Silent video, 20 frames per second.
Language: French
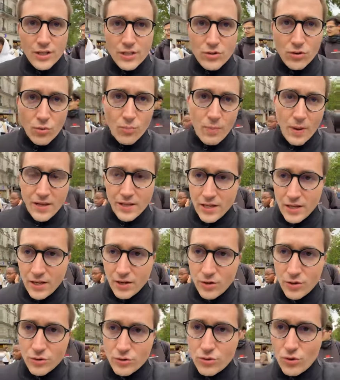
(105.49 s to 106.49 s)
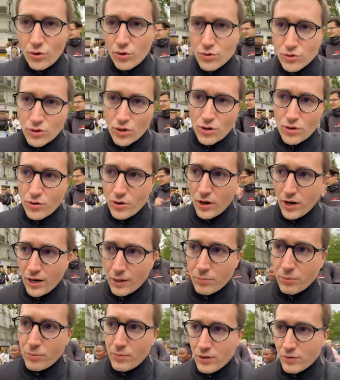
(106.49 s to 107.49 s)
ne ils sont pas nés sur le sol de
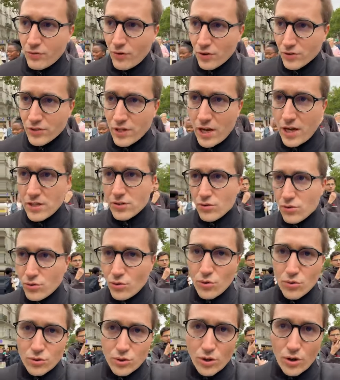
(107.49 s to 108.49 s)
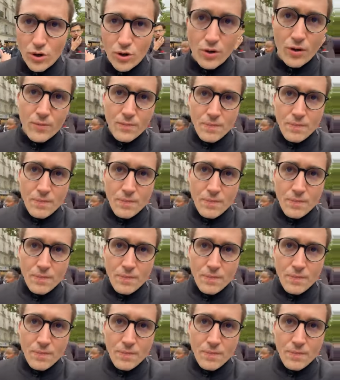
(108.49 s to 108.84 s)
la République française, donc